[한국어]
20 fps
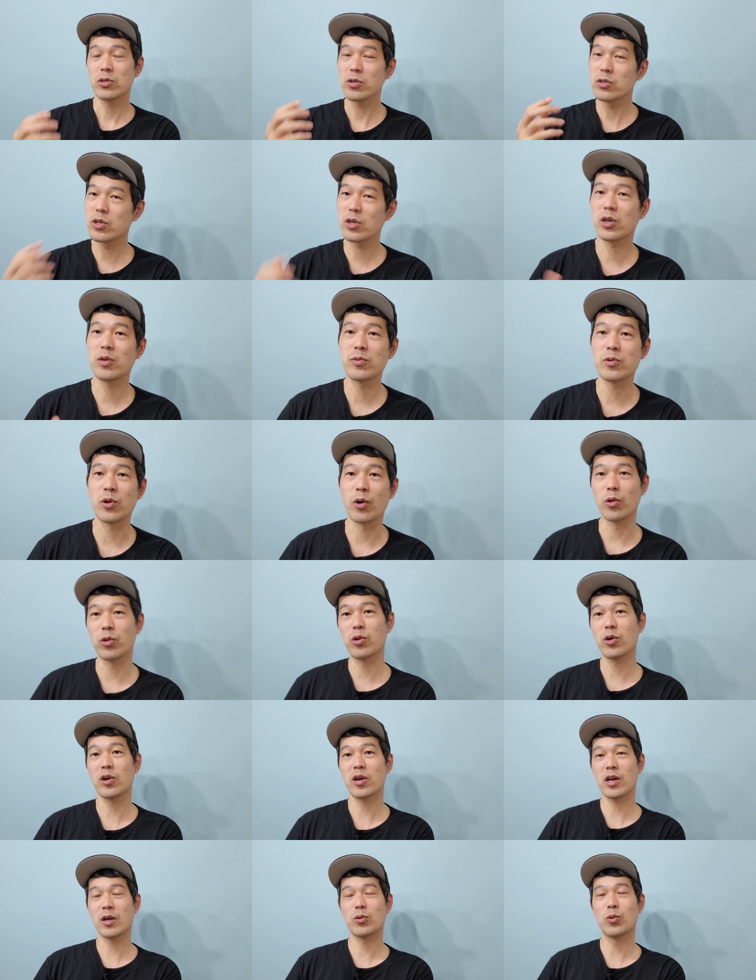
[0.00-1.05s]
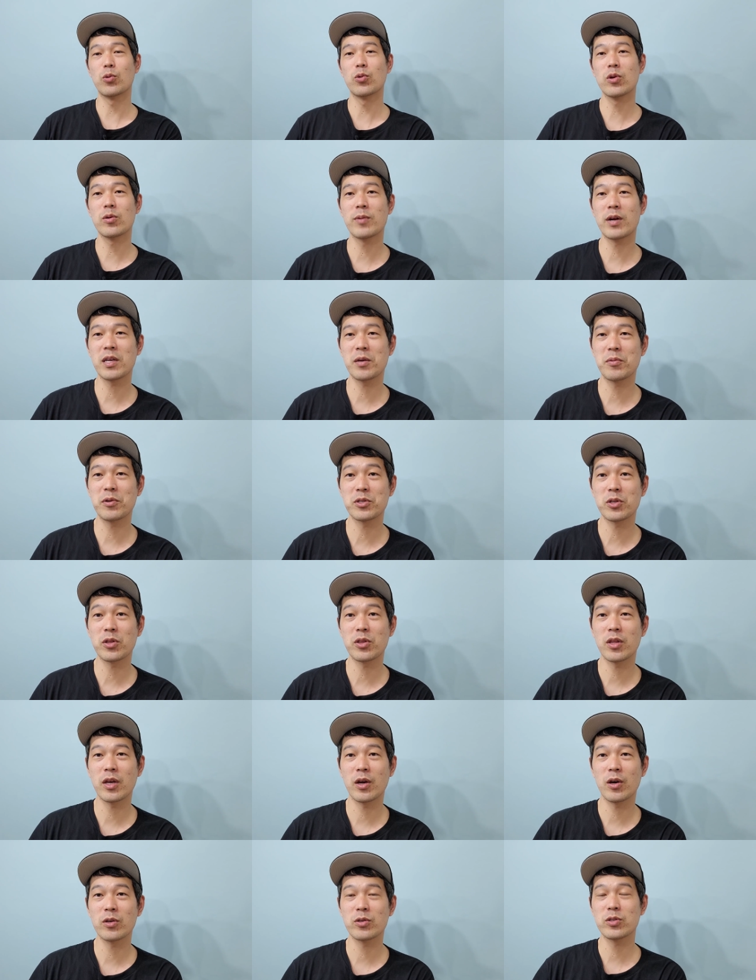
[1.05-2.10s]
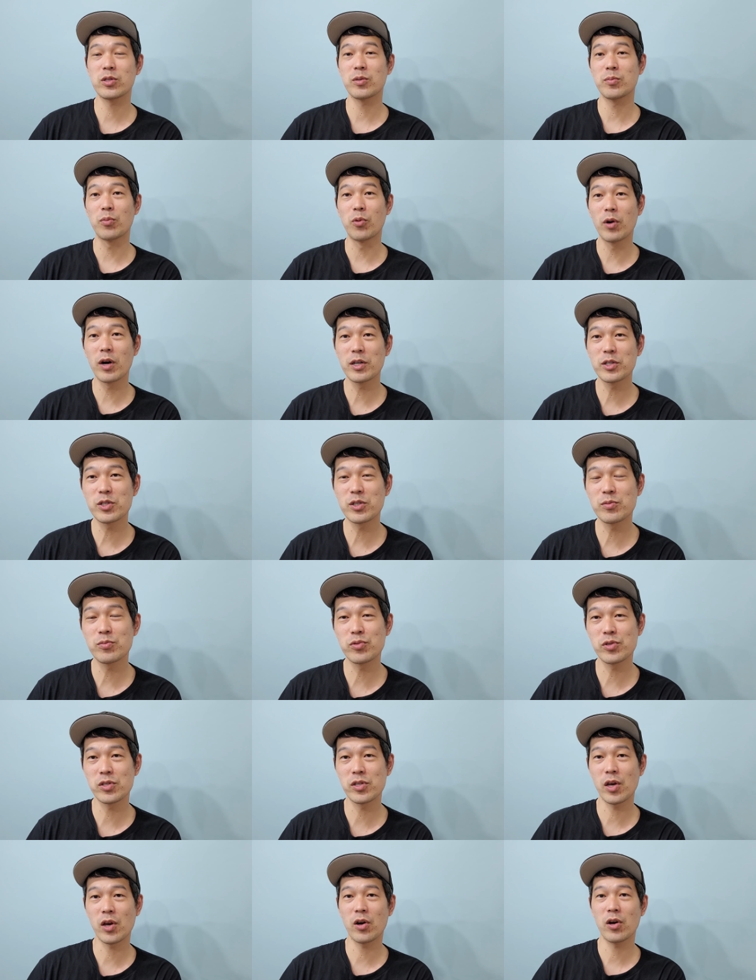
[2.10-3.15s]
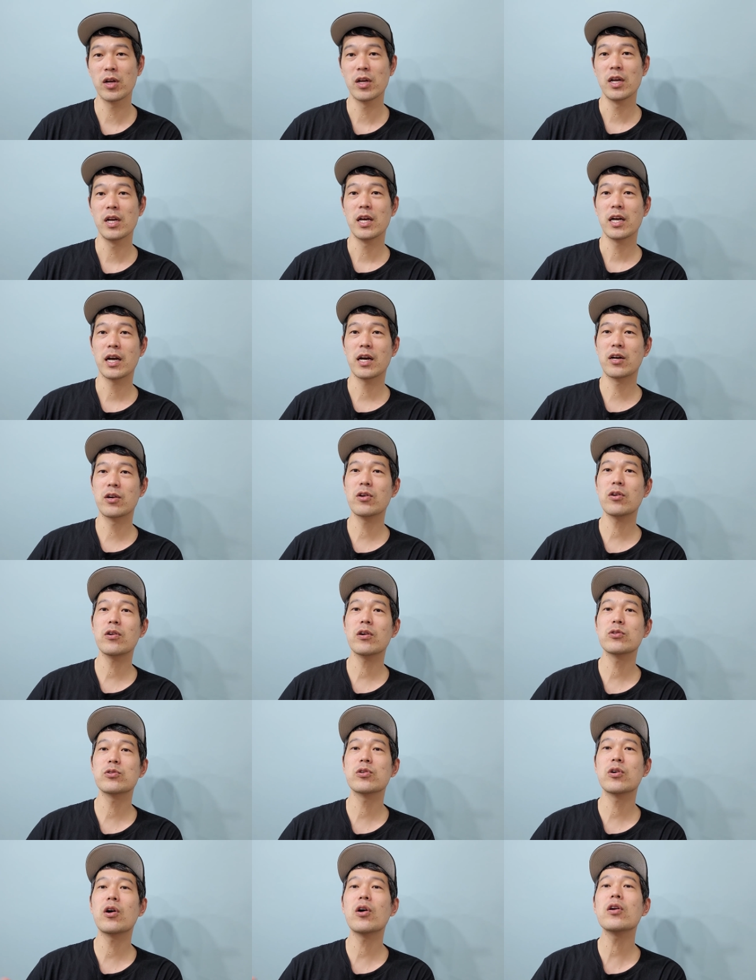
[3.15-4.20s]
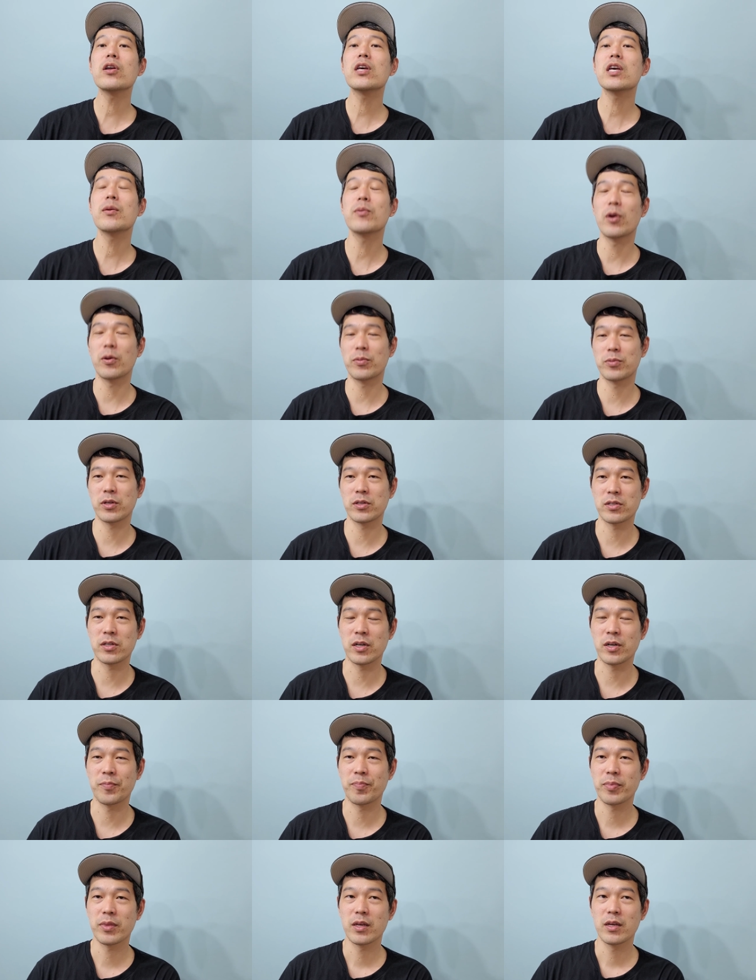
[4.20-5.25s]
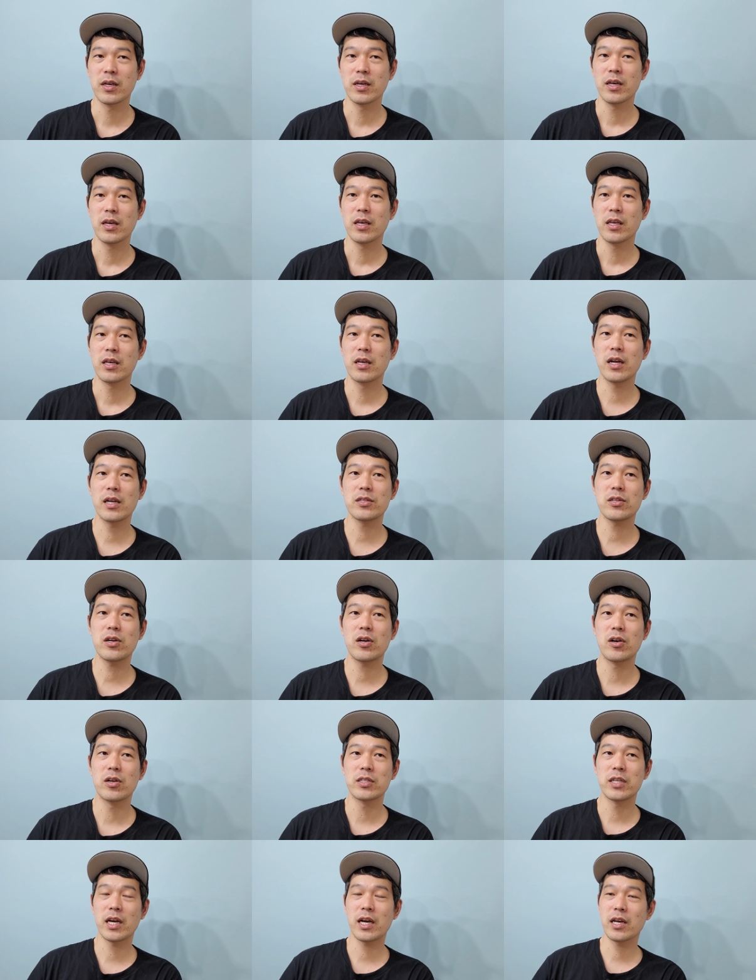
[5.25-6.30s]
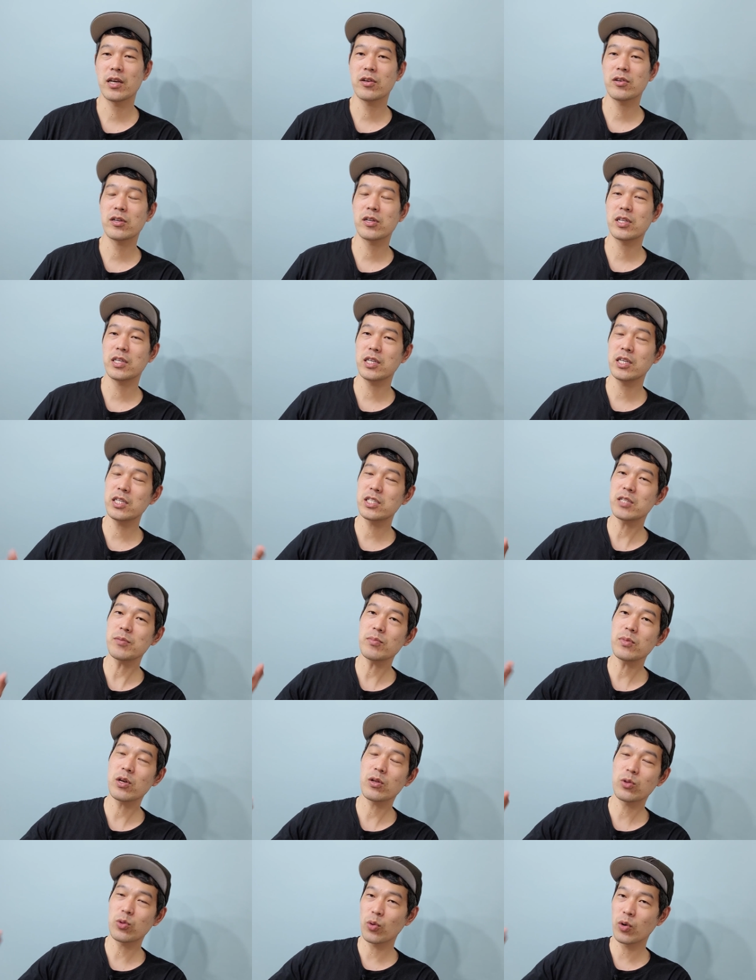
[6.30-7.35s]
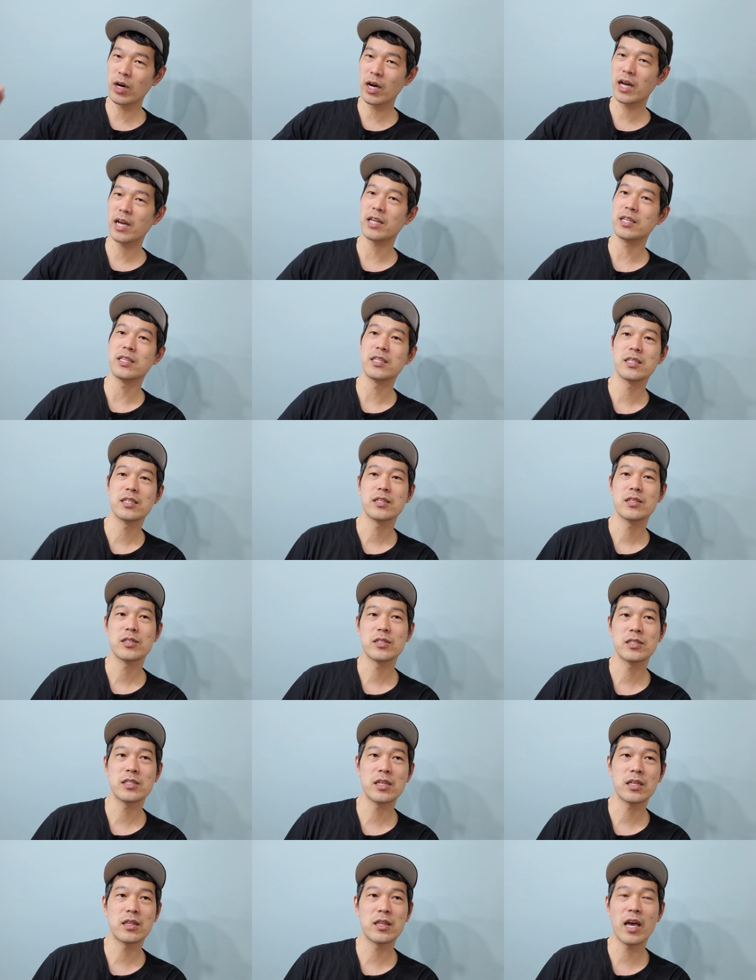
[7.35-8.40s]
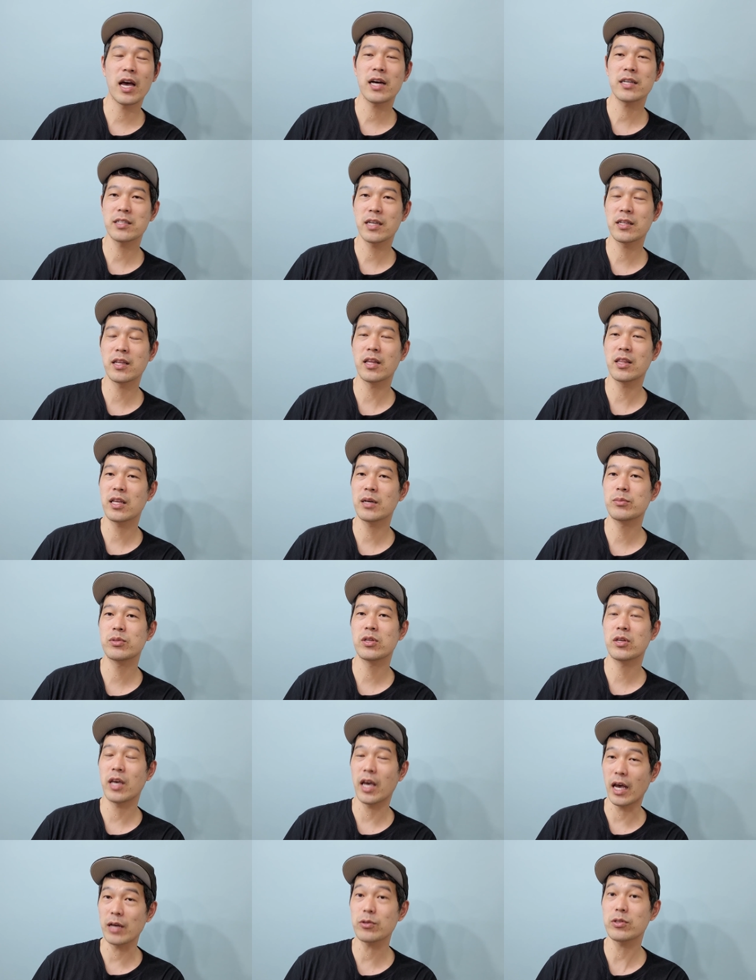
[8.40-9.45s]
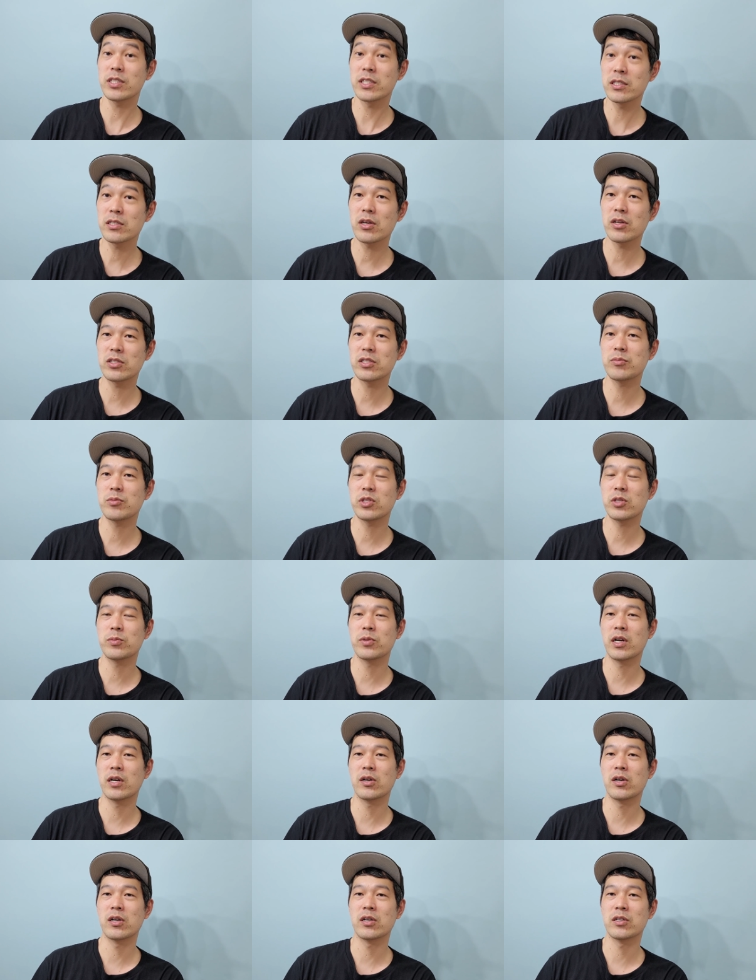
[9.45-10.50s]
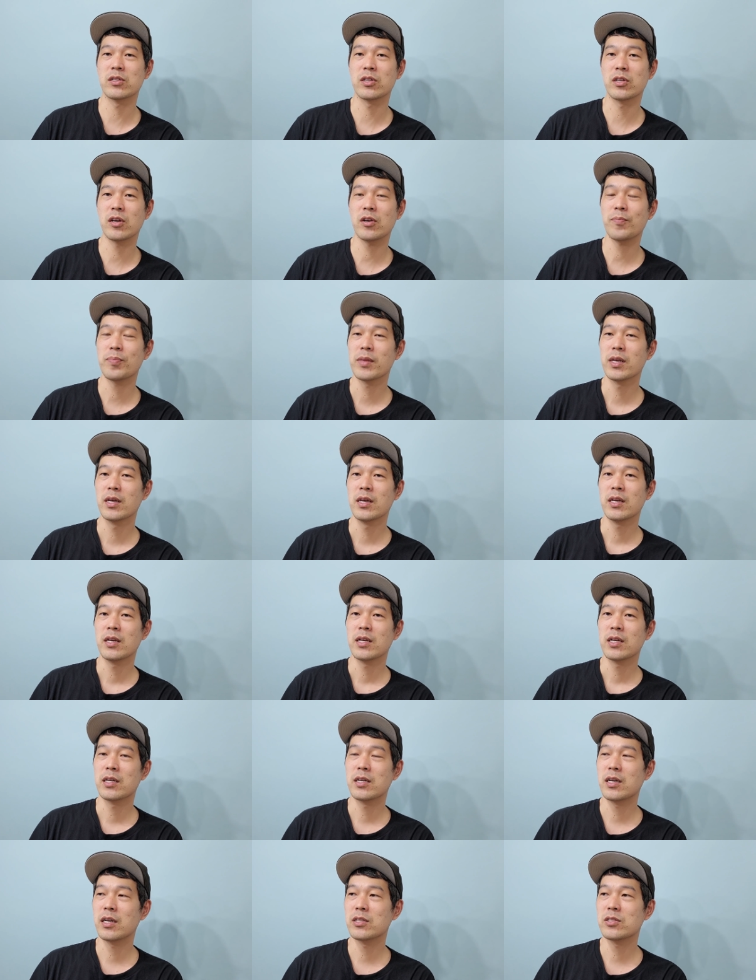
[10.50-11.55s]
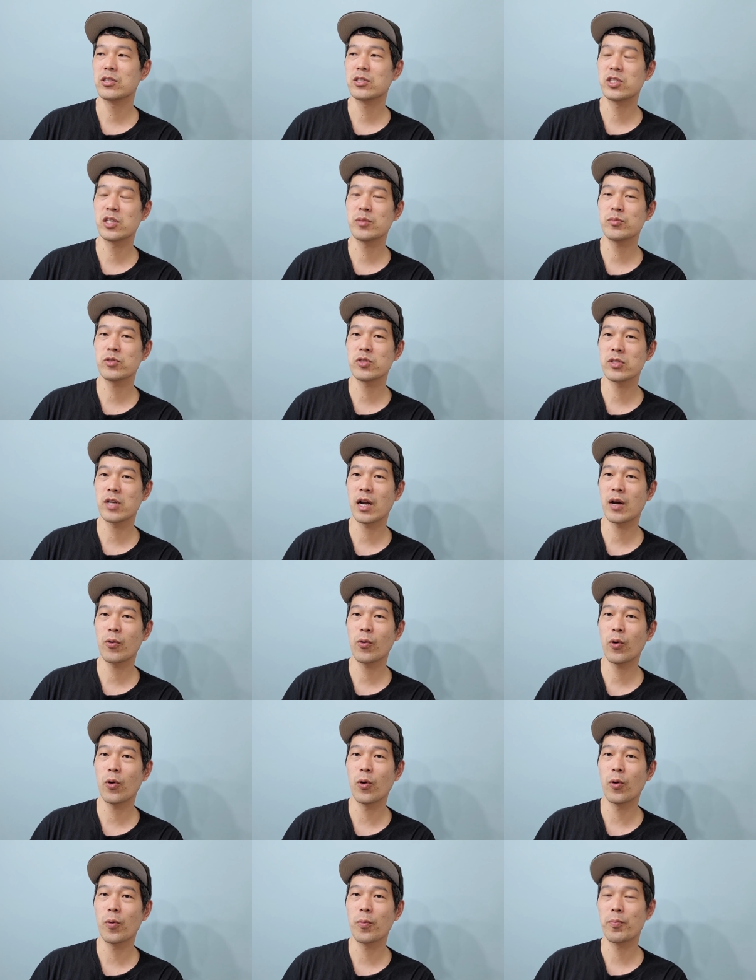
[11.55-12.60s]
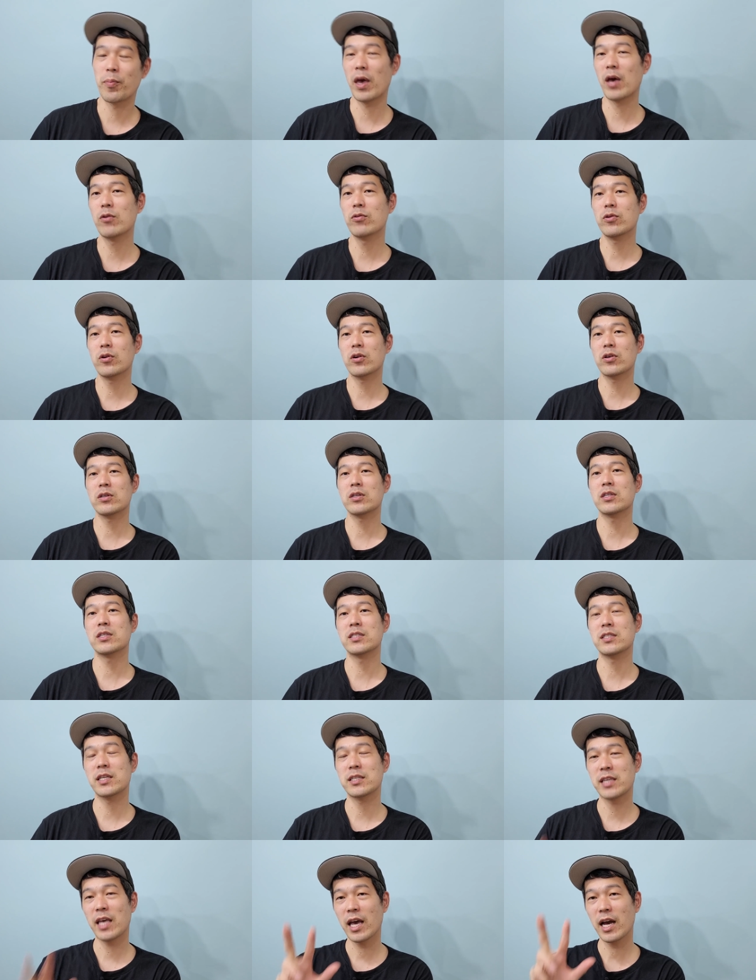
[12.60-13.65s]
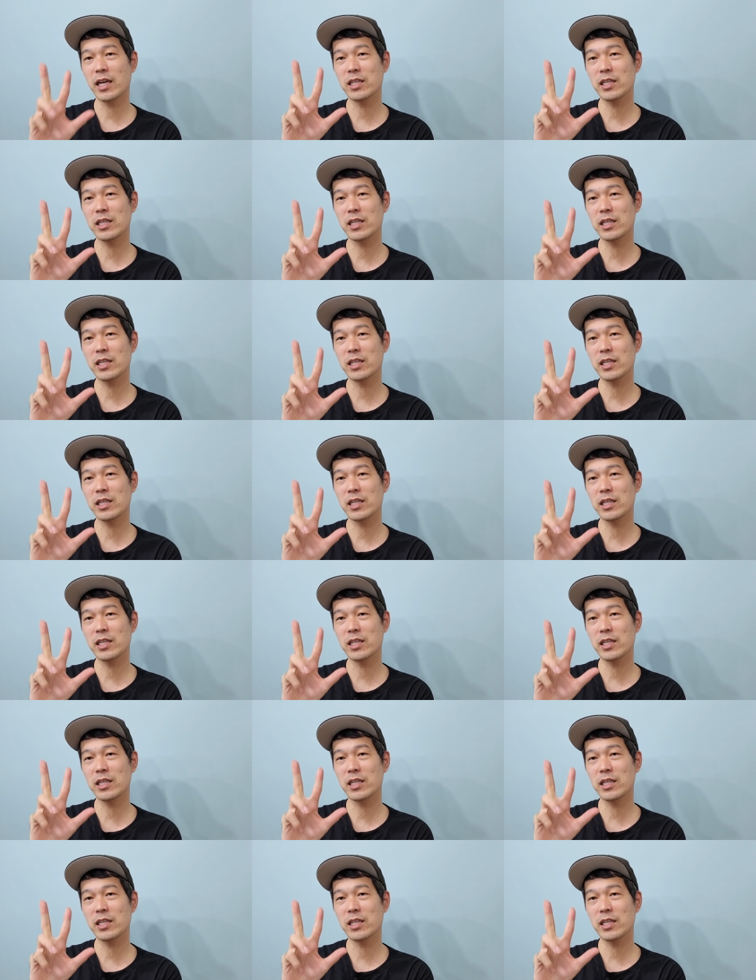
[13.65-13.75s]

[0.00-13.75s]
선생님은 어떻게 이렇게 돈을 많이 버셨나요? 선생님 뭐 하시는 분이세요? 그런 거에 좀 꺼리낌이 없었어요. 그래서 제가 이거를 20년 동안 이제 대학생 된 다음부터는 계속 진짜 열심히 질문한 것 같거든요. 그래서 질문을 하고 배운 거는 이제 세